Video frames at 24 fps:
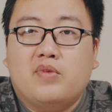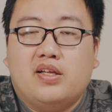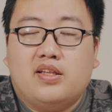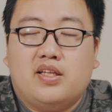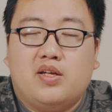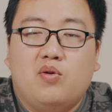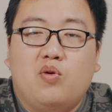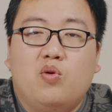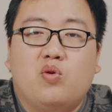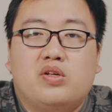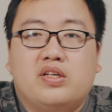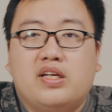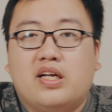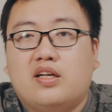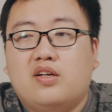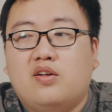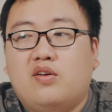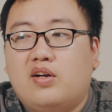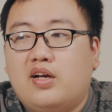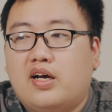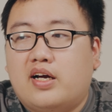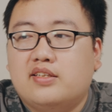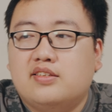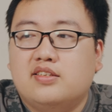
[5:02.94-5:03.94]
thiếu hụt nhất
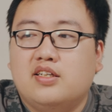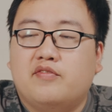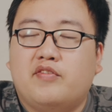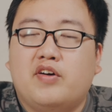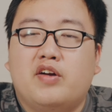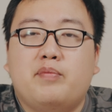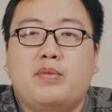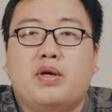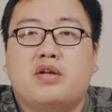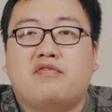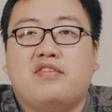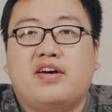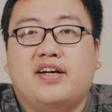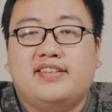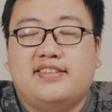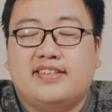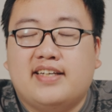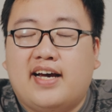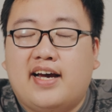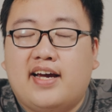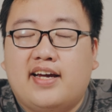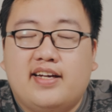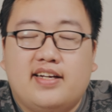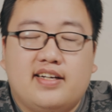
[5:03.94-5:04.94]
đó là cái sự phân biệt phải
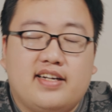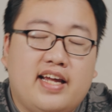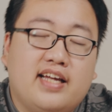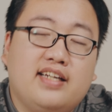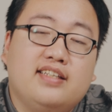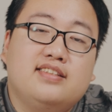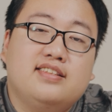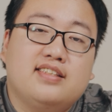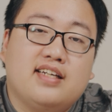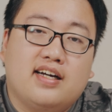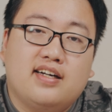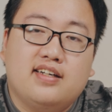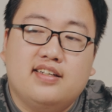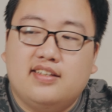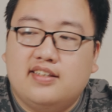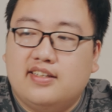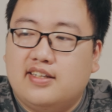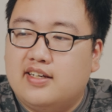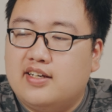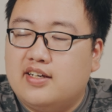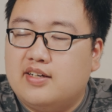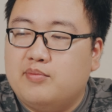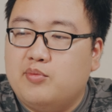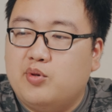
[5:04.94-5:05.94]
trái, đen trắng,
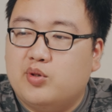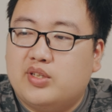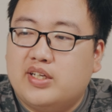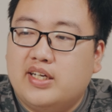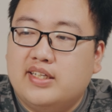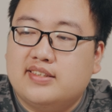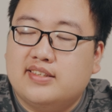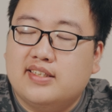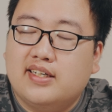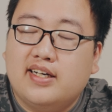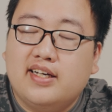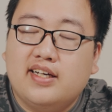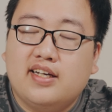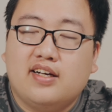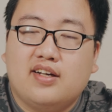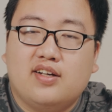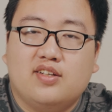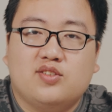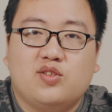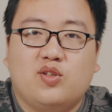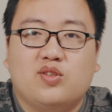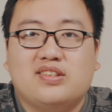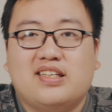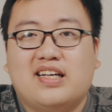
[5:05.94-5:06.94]
một thế giới
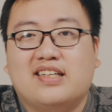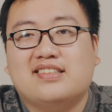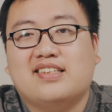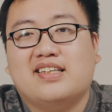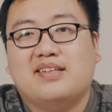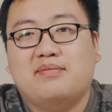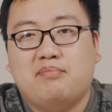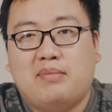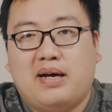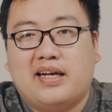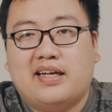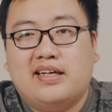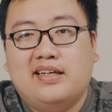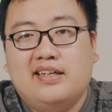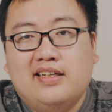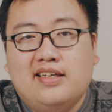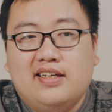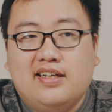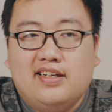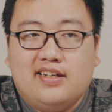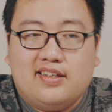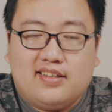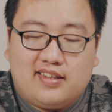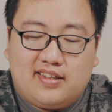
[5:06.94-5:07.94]
rõ ràng rành mạch.
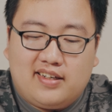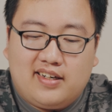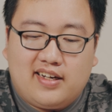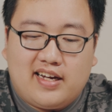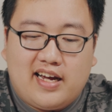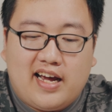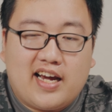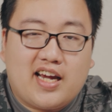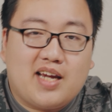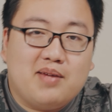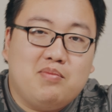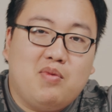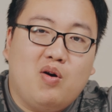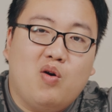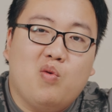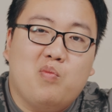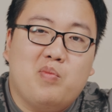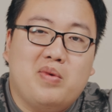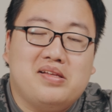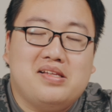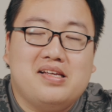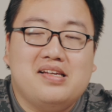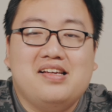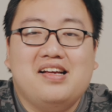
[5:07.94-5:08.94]
Đó là hai cái màu
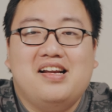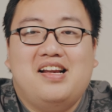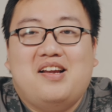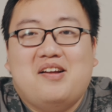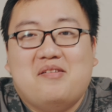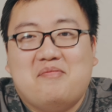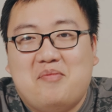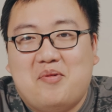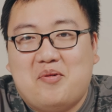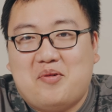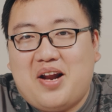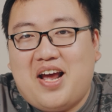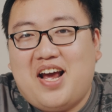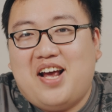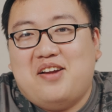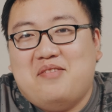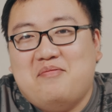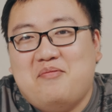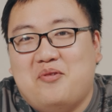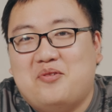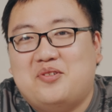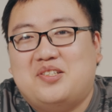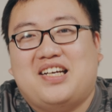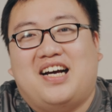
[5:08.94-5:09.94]
mình thích nhất, màu đen,
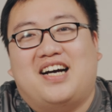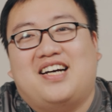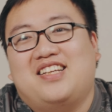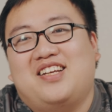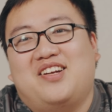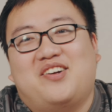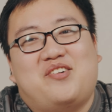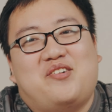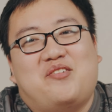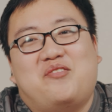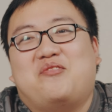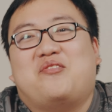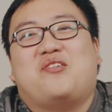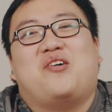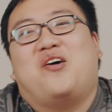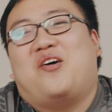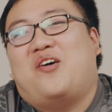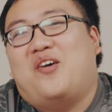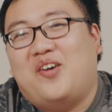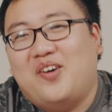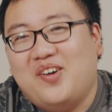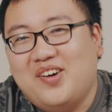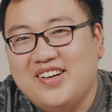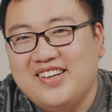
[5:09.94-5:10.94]
màu trắng thì nó không
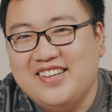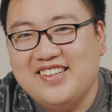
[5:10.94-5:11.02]
có.